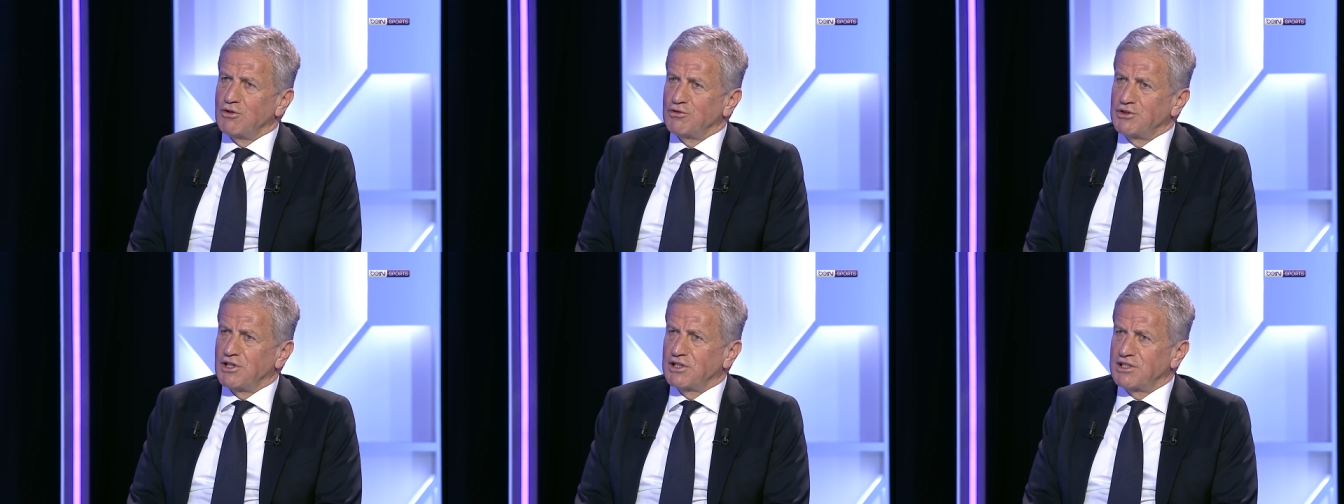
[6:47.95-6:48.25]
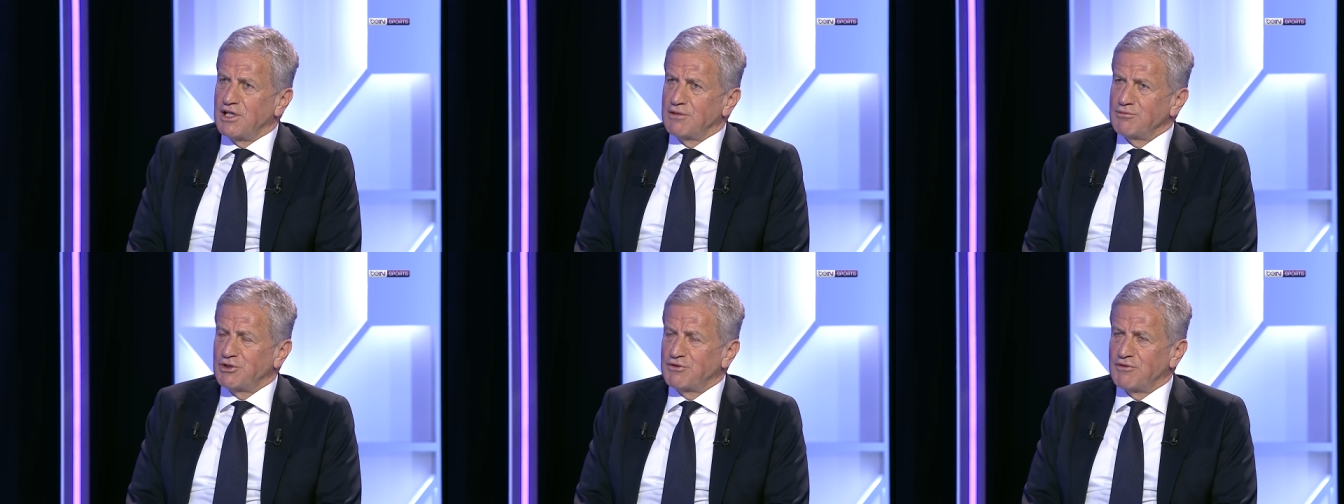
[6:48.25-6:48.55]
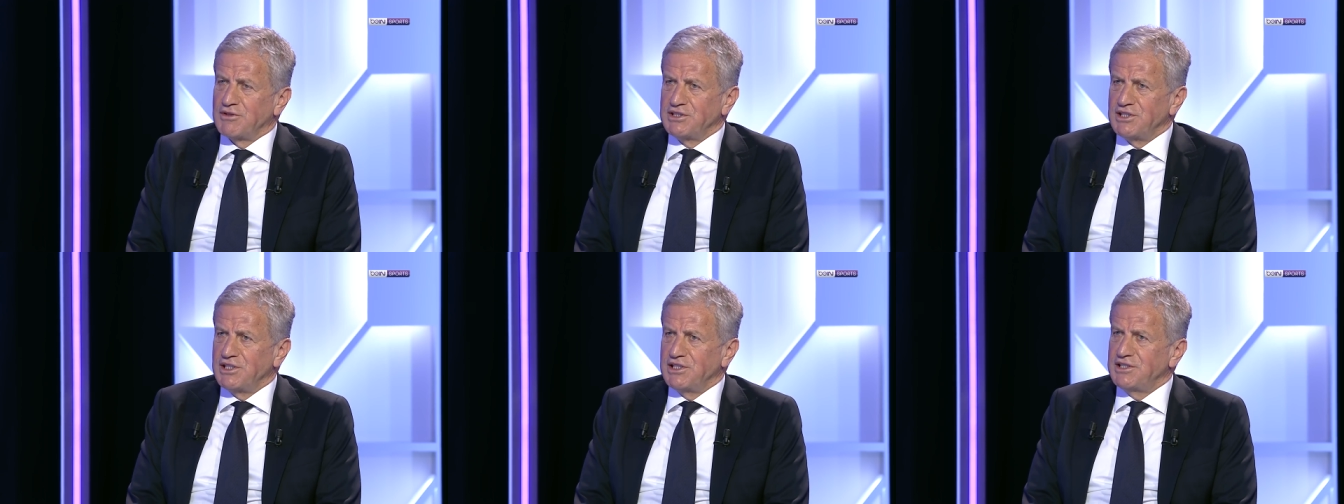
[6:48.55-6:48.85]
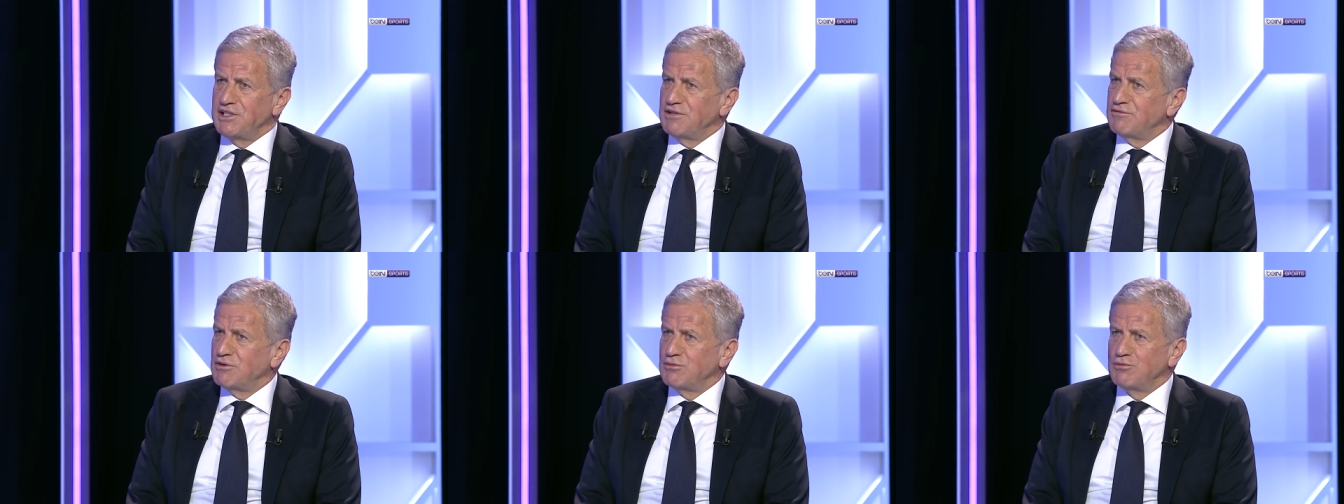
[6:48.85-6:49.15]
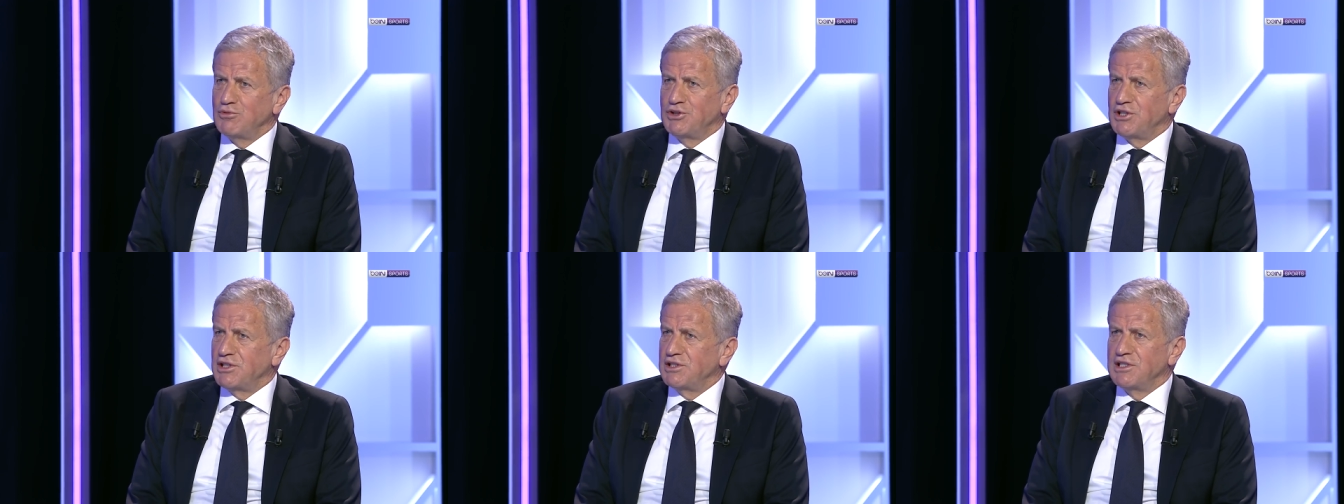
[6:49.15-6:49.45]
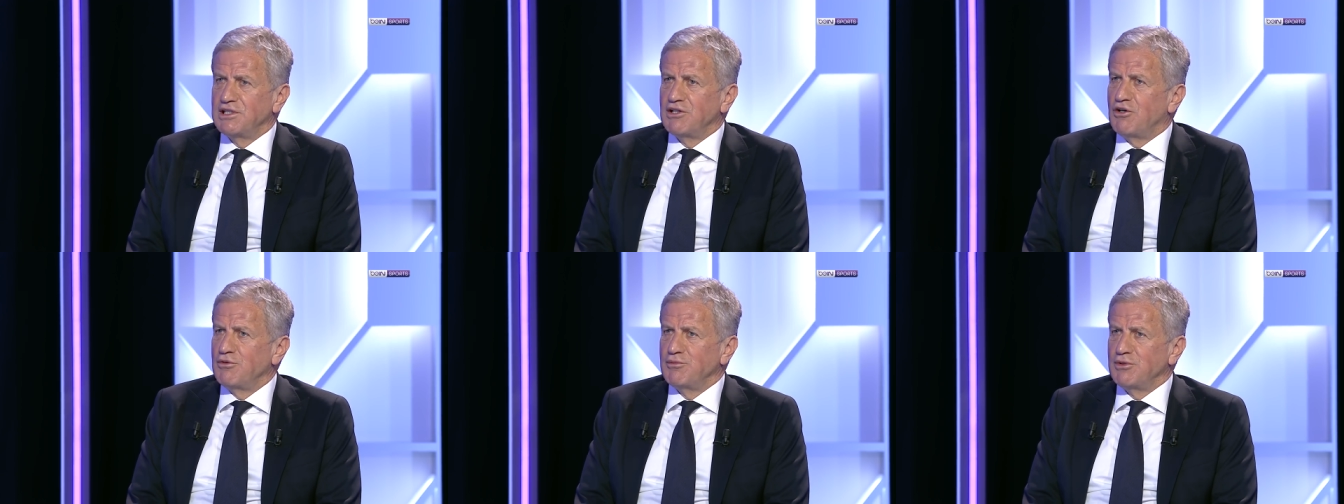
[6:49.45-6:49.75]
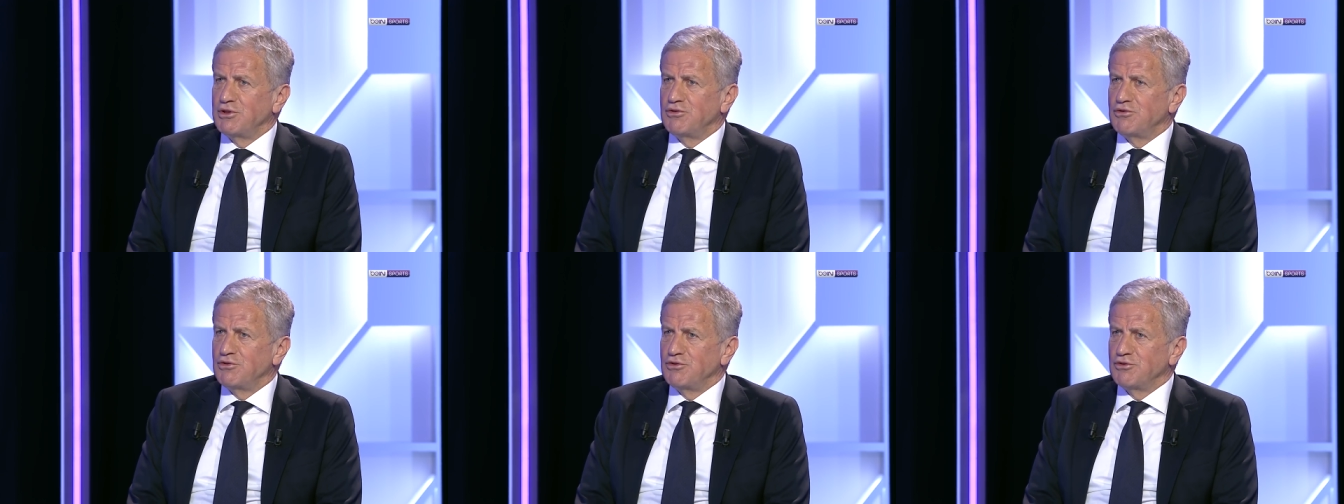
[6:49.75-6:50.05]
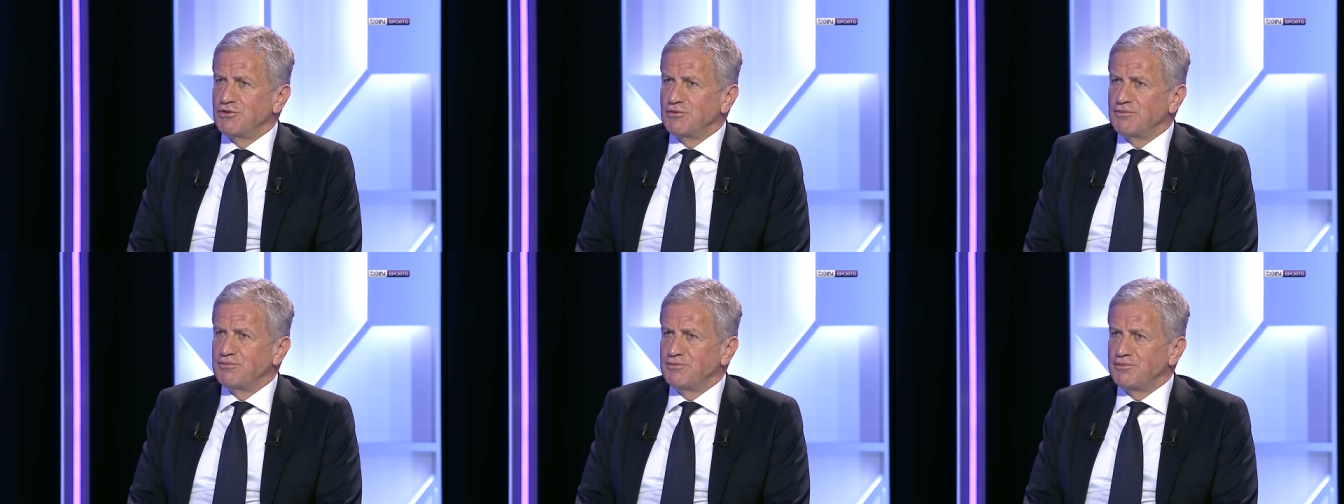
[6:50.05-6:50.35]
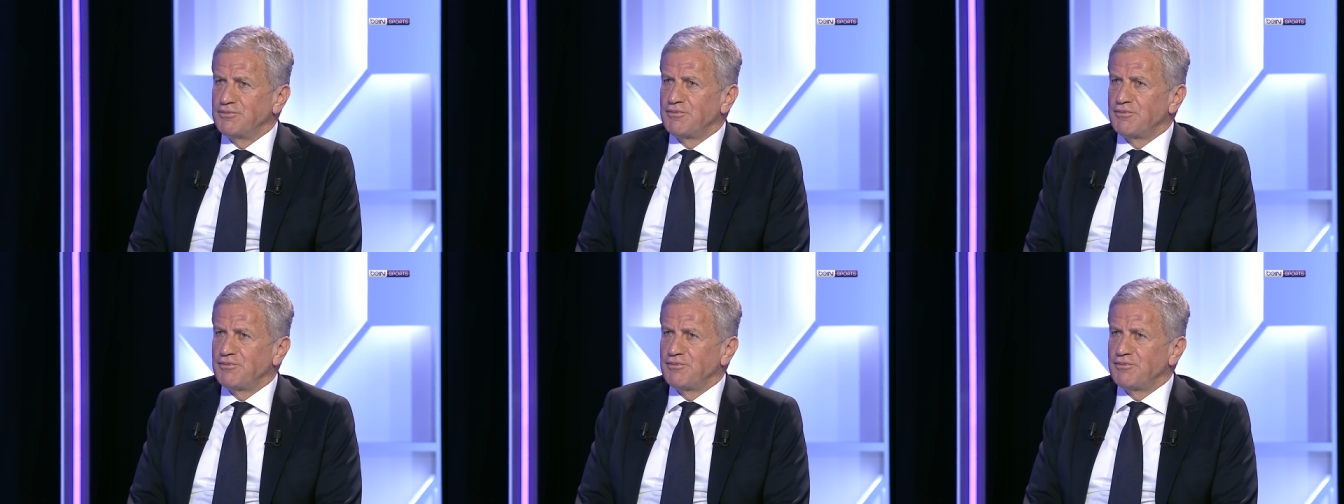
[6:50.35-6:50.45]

odaklanmış vaziyetteyim ve bu şekilde devam ettiriyorum.